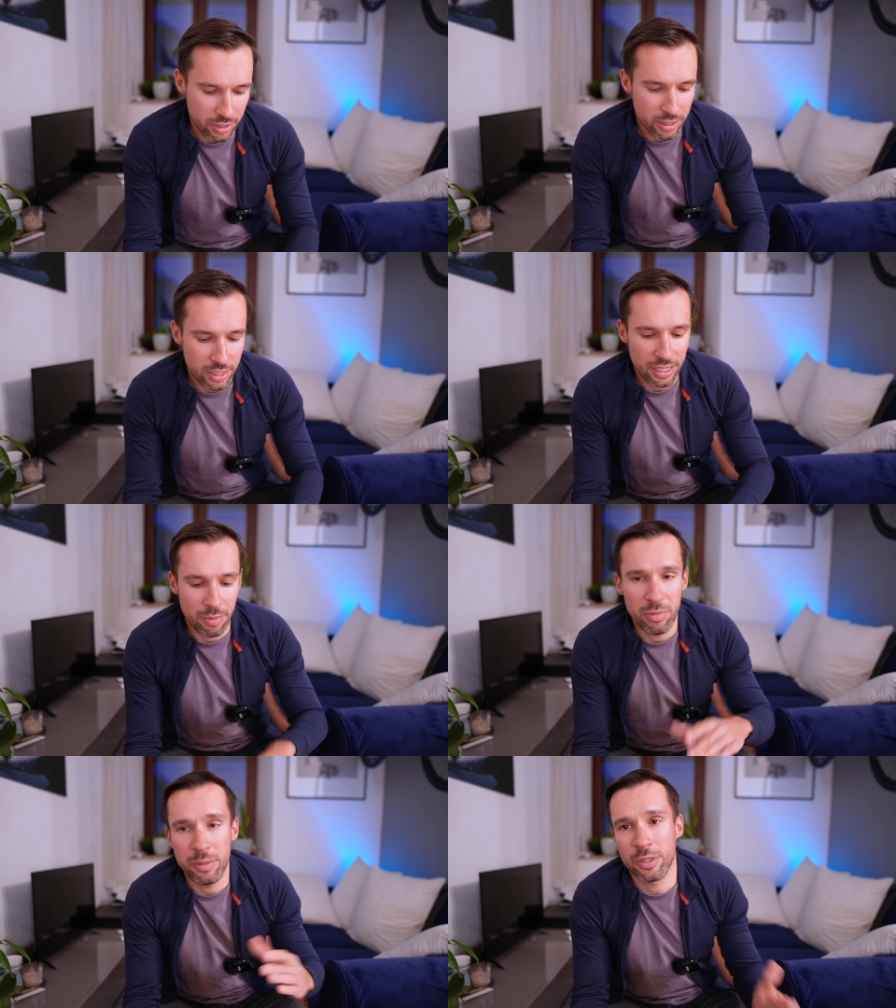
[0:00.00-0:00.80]
Więc
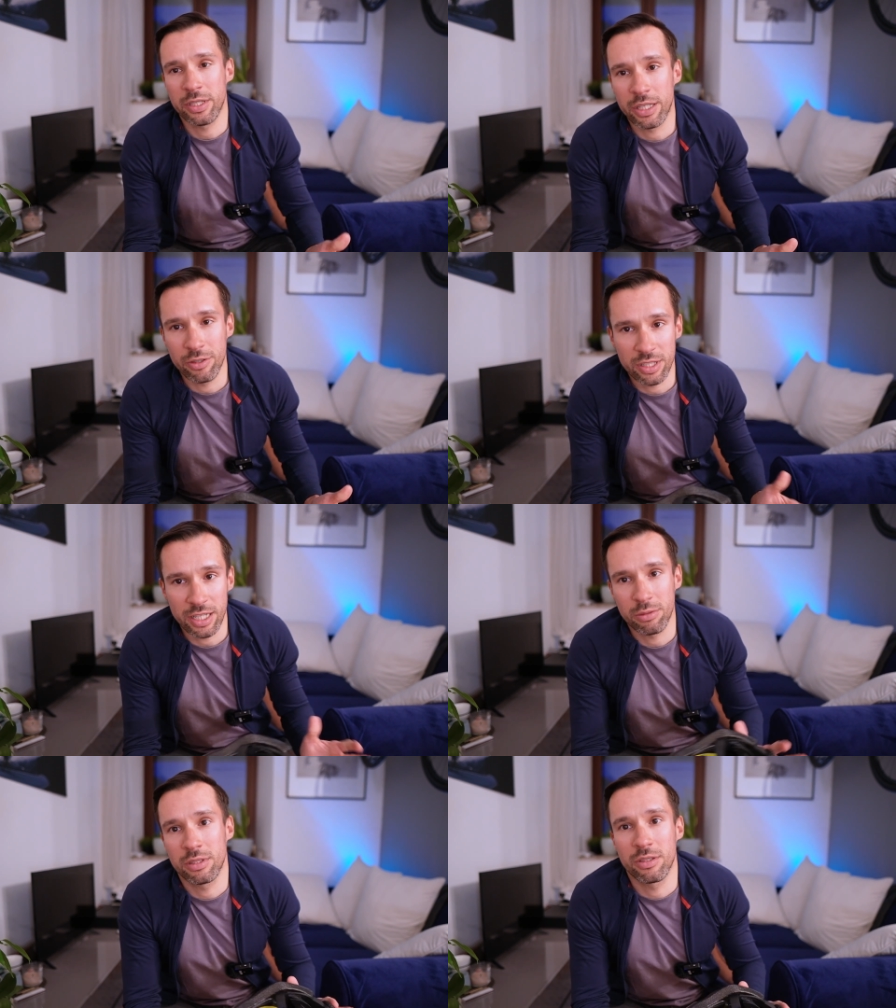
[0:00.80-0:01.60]
system MIPS od jakiegoś
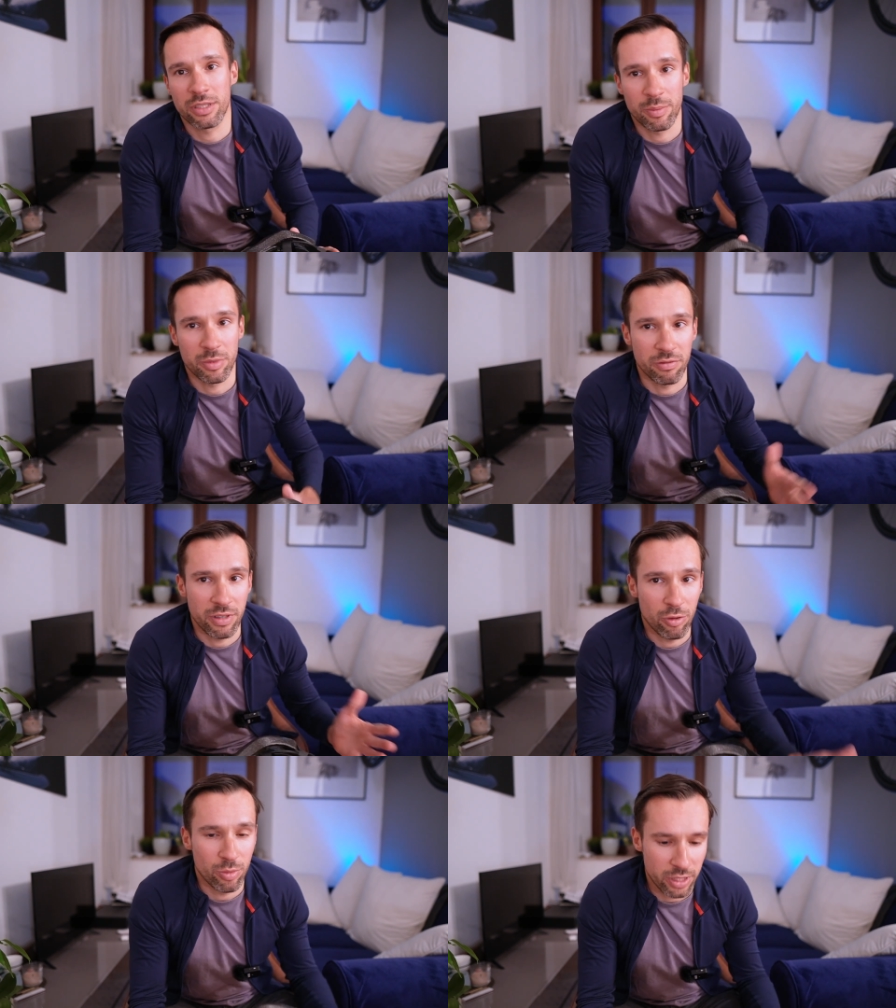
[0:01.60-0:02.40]
czasu jest dostępny w
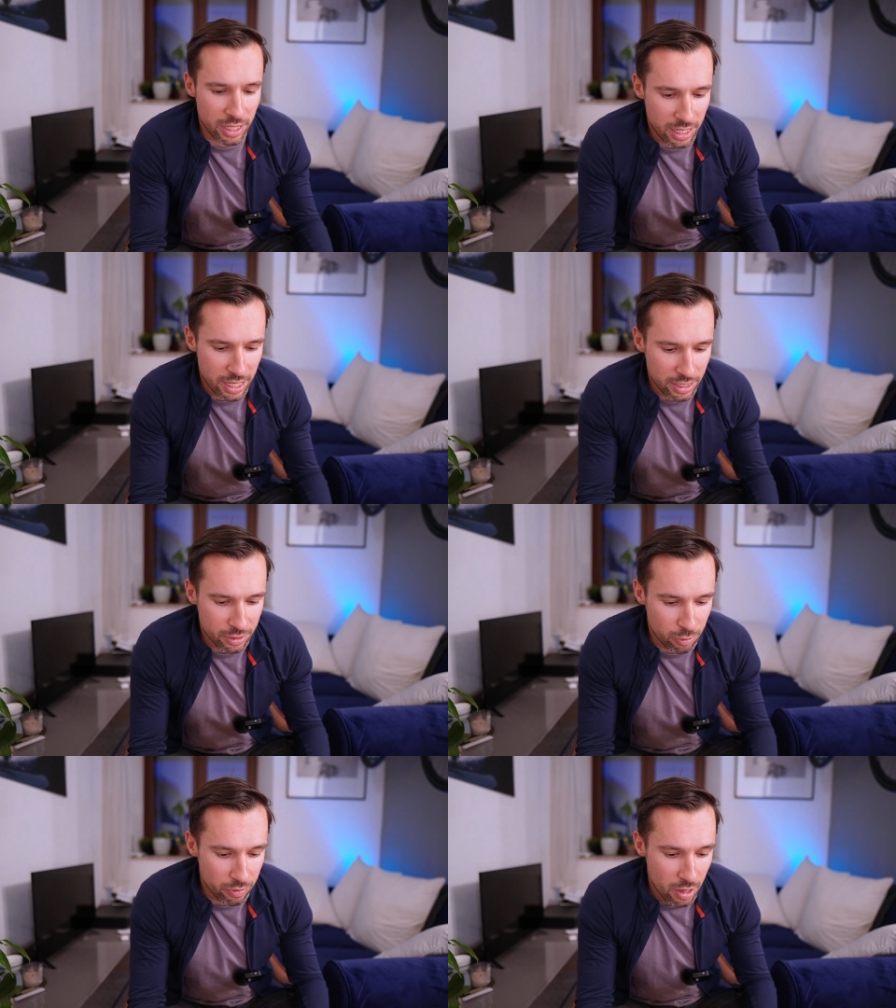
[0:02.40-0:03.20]
wielu modelach
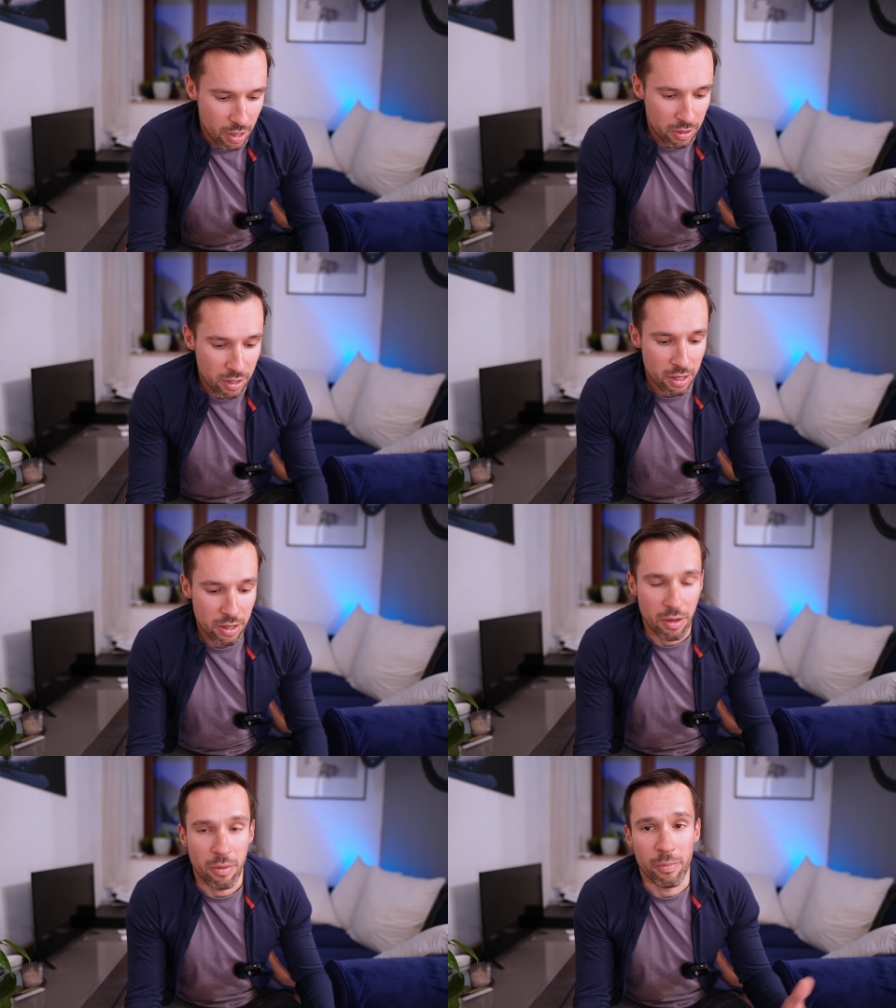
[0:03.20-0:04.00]
kasków
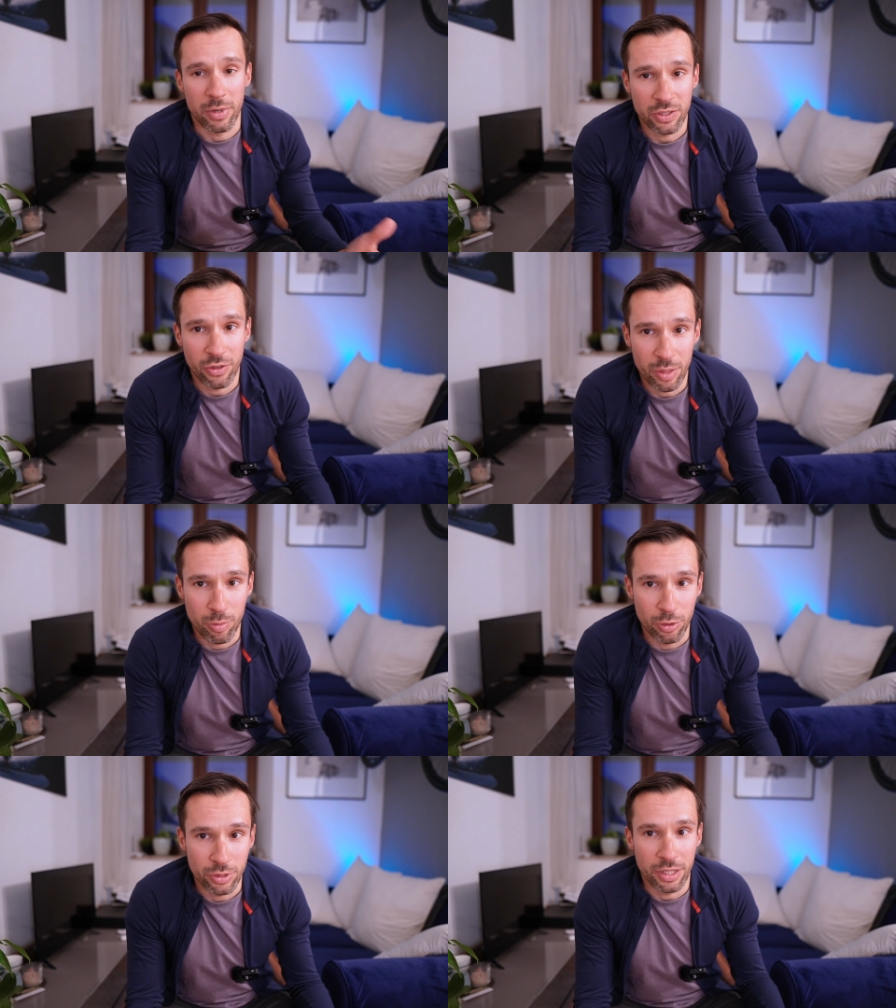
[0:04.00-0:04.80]
ma swoje
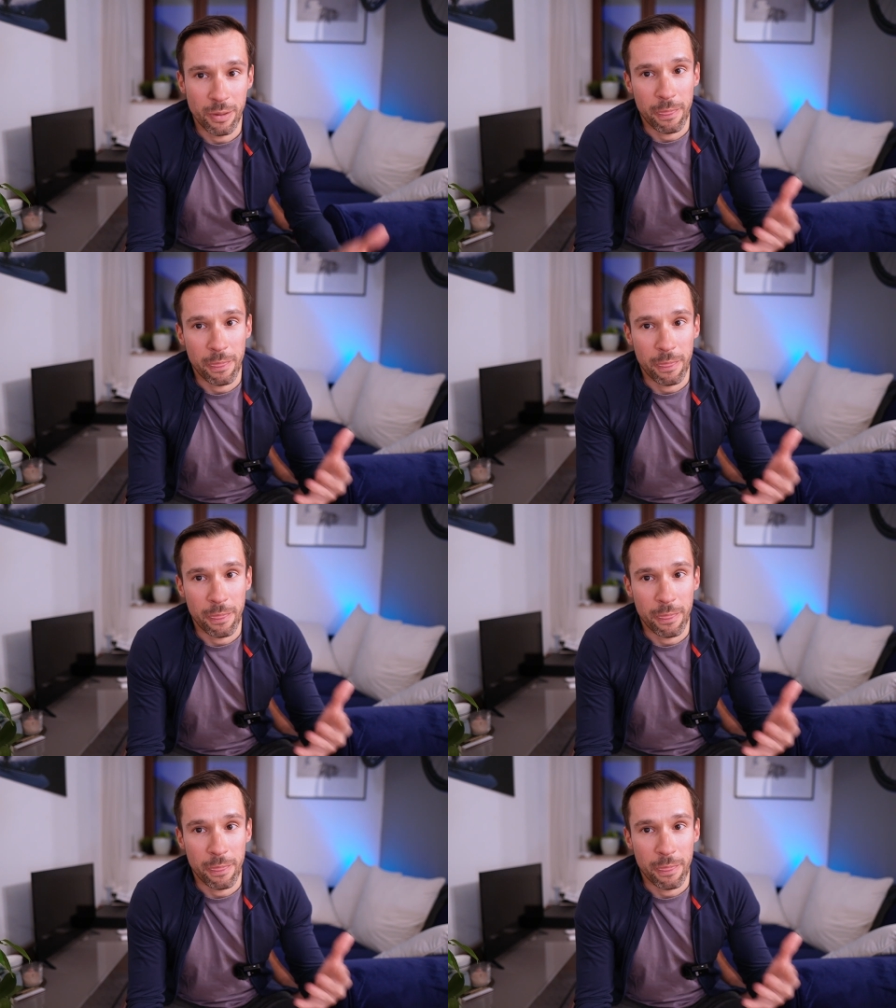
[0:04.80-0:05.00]
plusy.